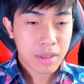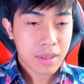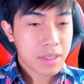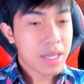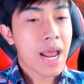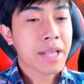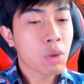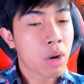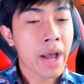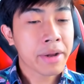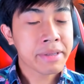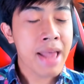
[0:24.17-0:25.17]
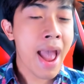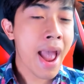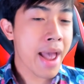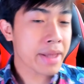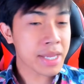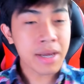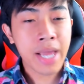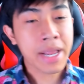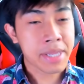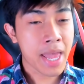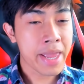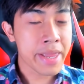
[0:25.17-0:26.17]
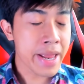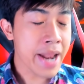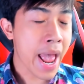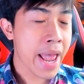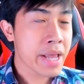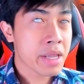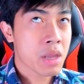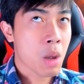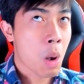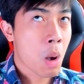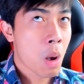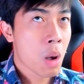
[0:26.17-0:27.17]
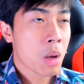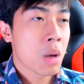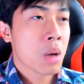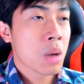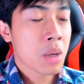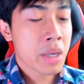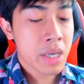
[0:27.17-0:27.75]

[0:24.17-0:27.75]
Với lại tôi là con trai chứ các chị gì đây. Trời ơi.